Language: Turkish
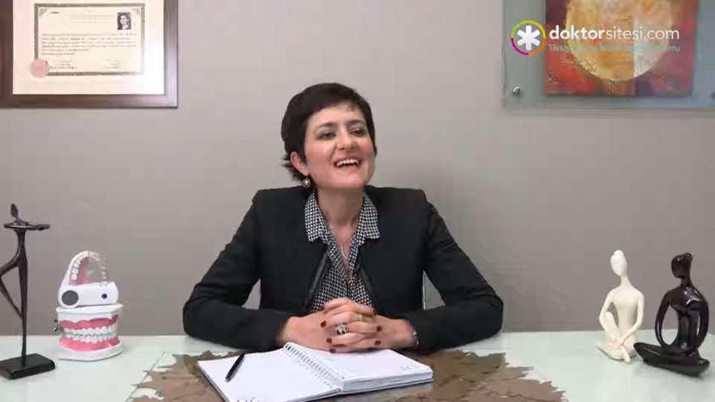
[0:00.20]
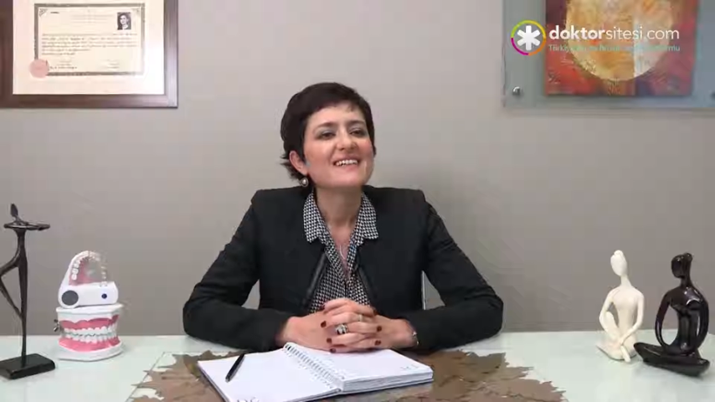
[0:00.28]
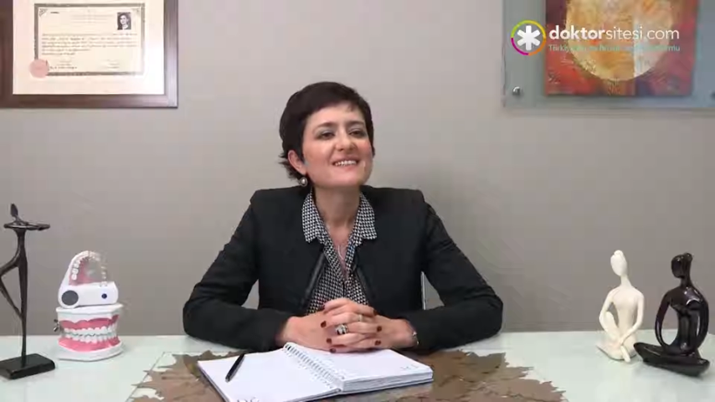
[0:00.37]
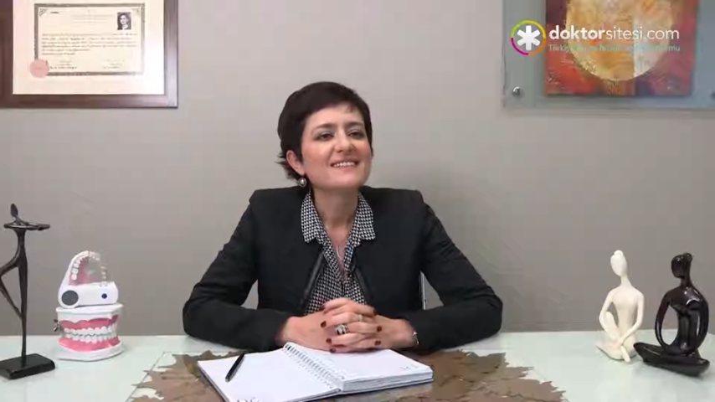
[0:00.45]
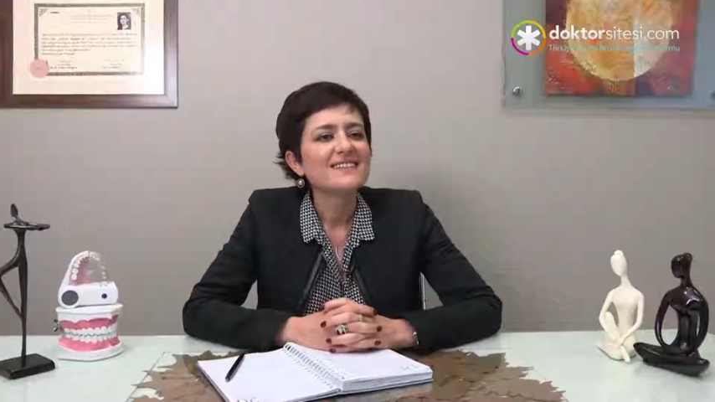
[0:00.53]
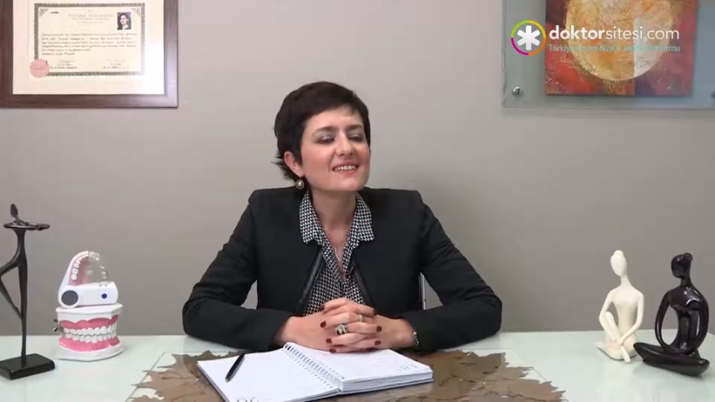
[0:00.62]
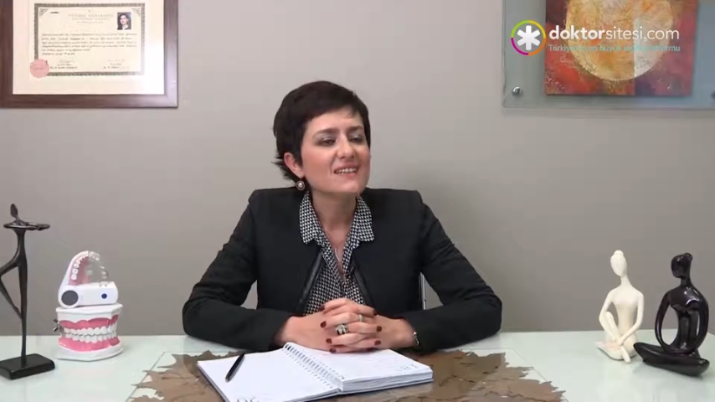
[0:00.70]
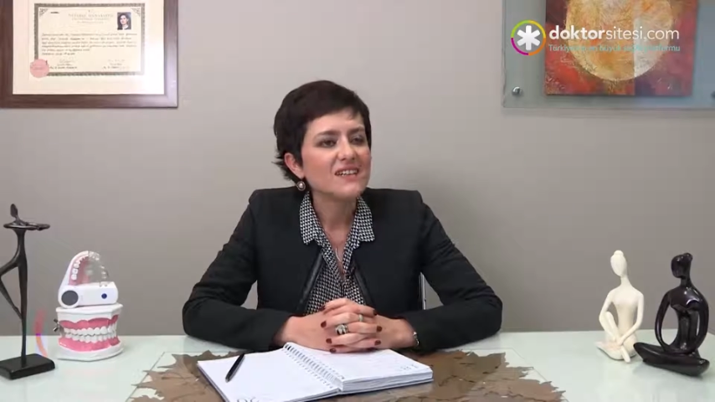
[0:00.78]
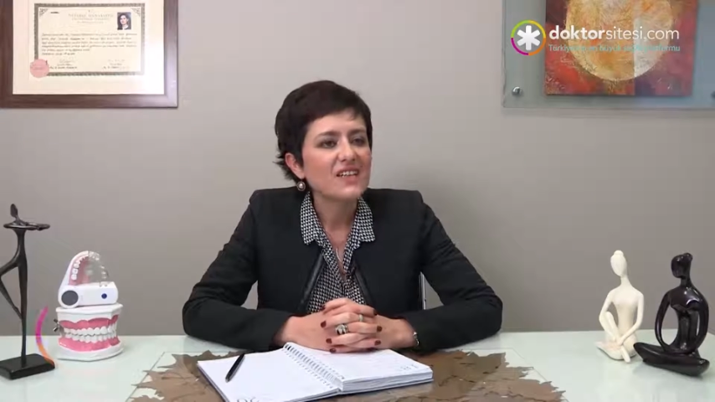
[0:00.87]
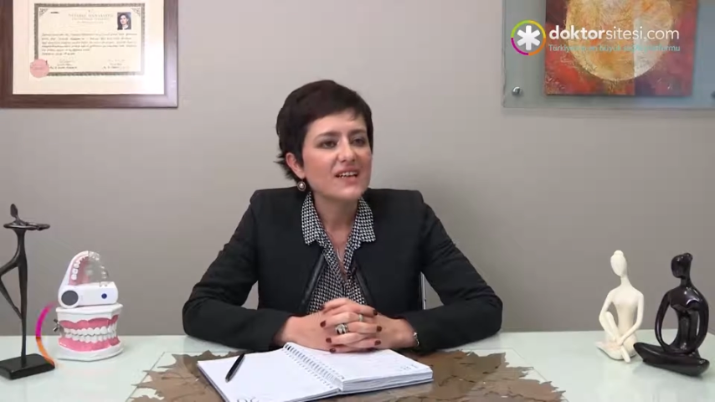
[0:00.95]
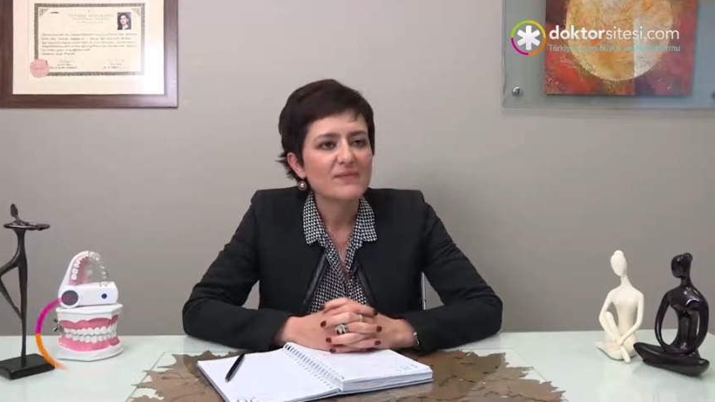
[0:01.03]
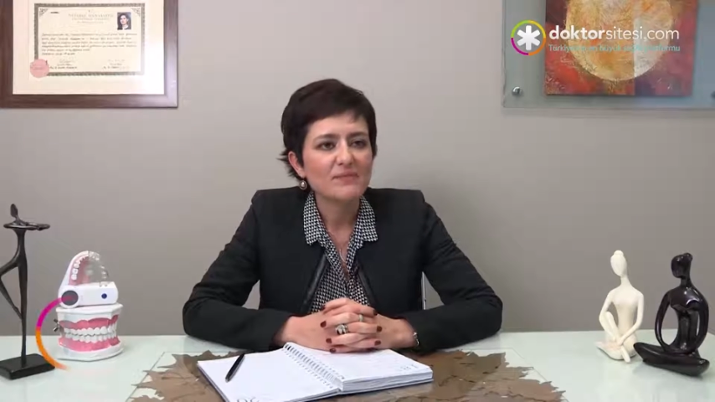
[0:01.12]
Estetik
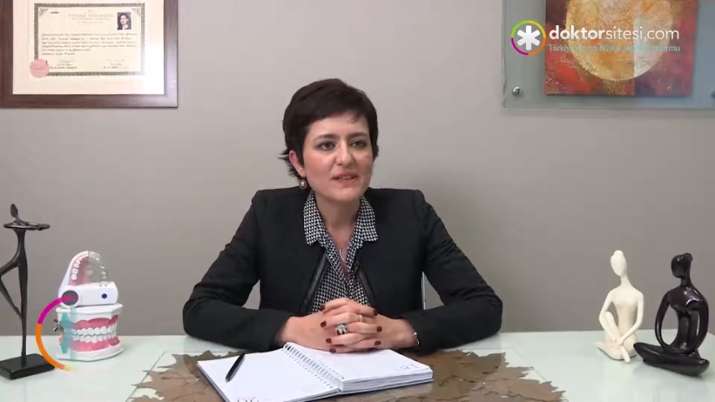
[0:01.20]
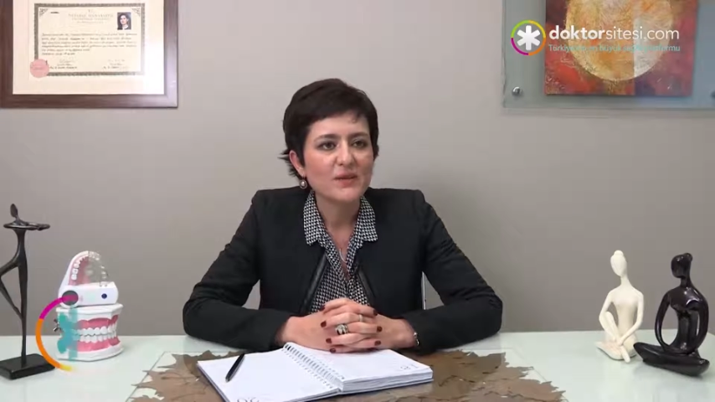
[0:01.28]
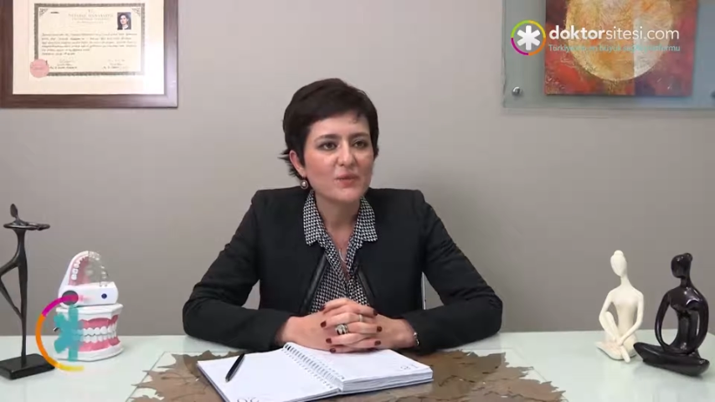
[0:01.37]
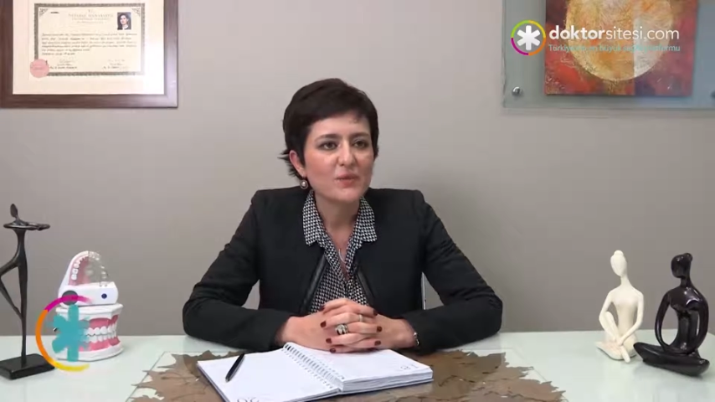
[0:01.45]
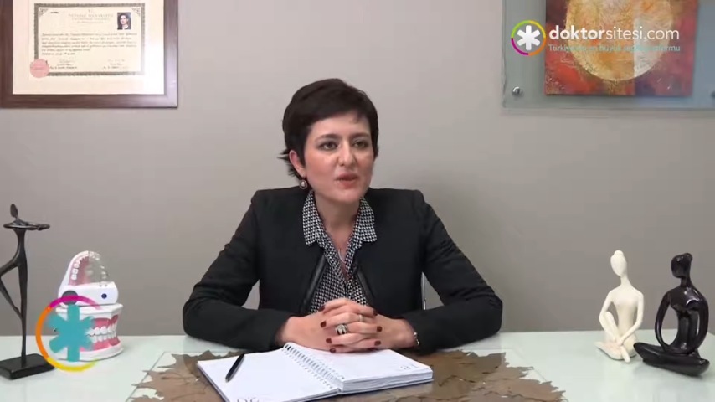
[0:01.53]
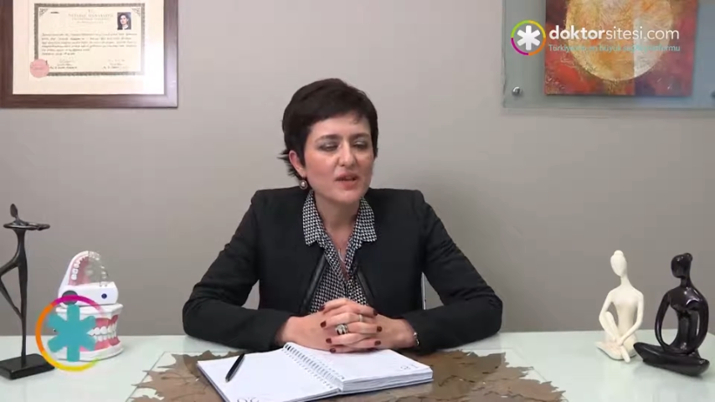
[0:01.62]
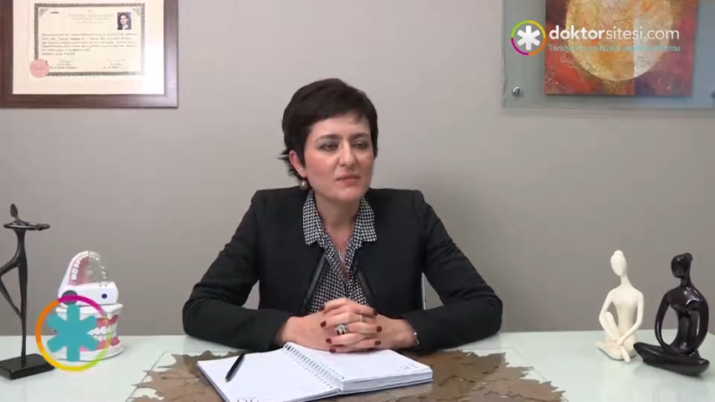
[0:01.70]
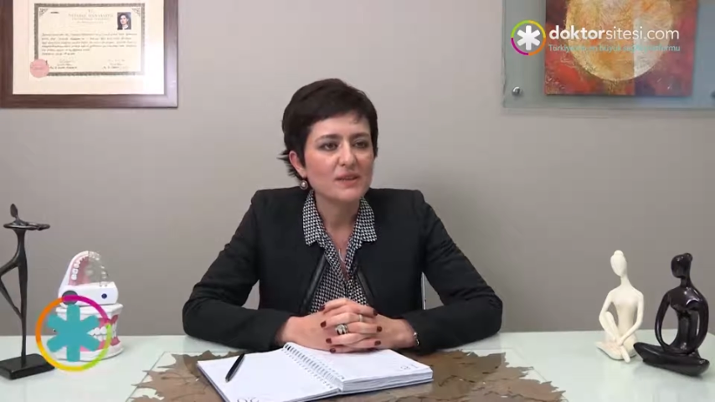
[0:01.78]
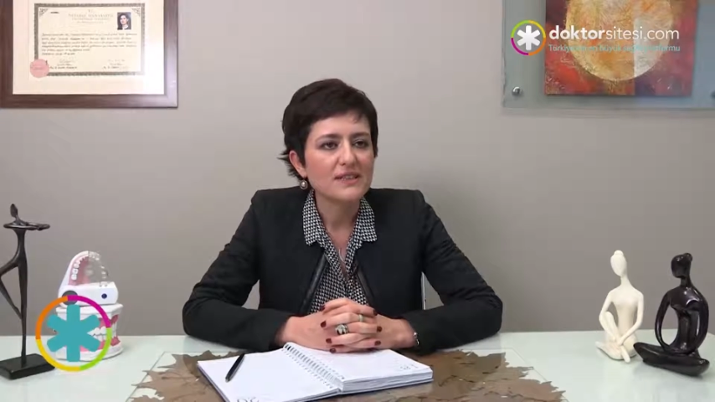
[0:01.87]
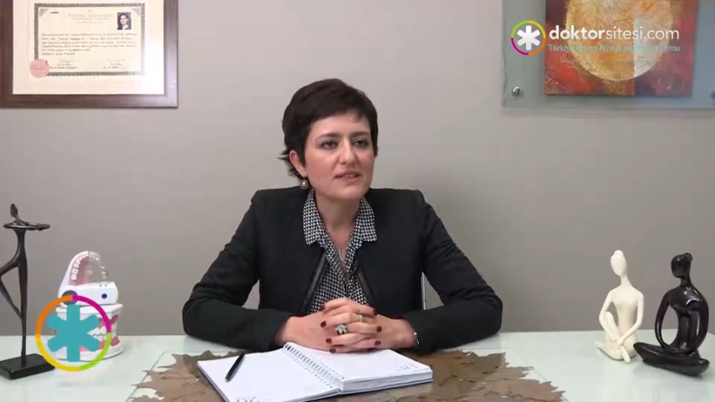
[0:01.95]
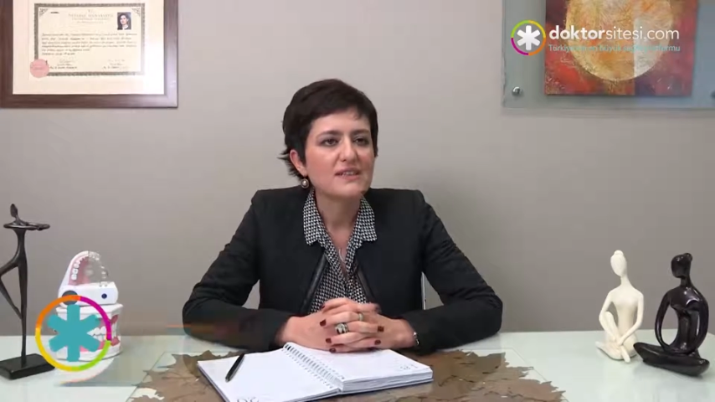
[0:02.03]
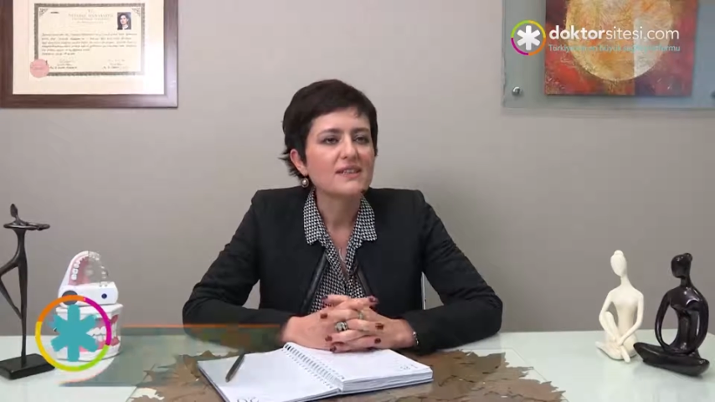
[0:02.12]
diş hekimliği
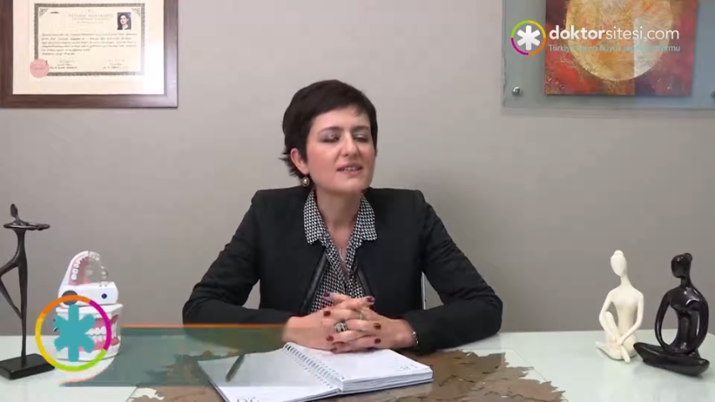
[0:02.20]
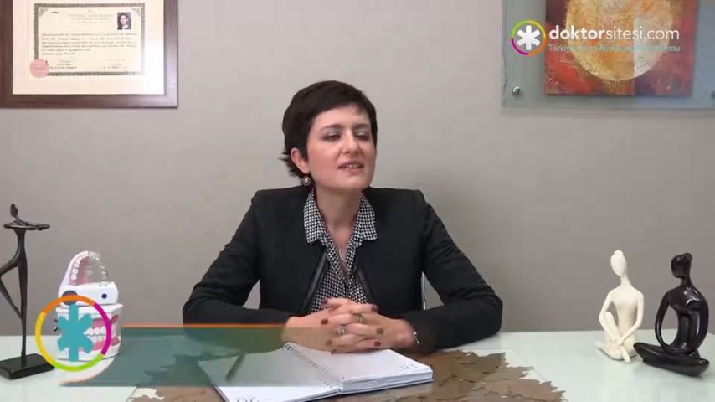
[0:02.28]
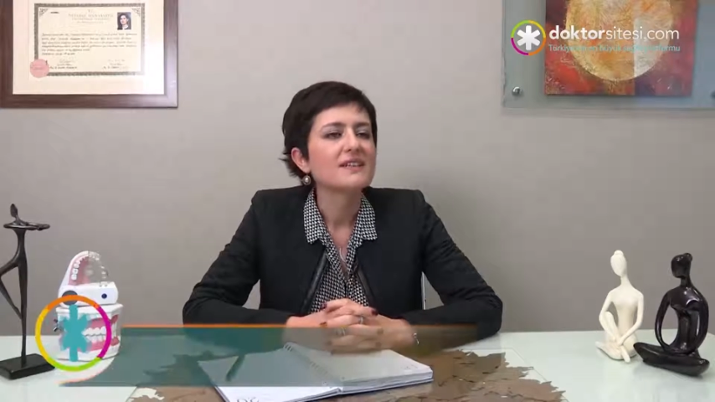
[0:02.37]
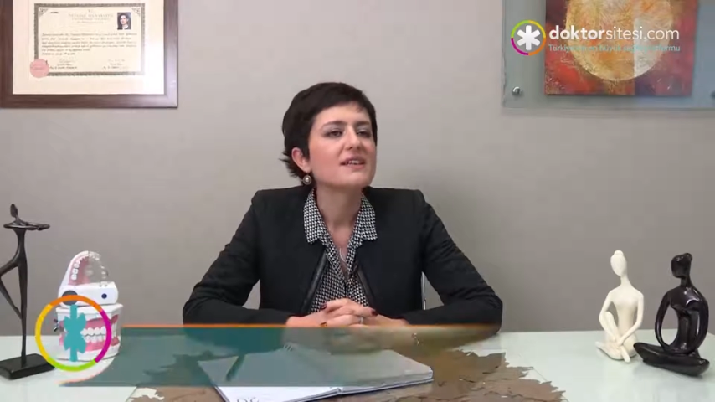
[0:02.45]
uygulamaları,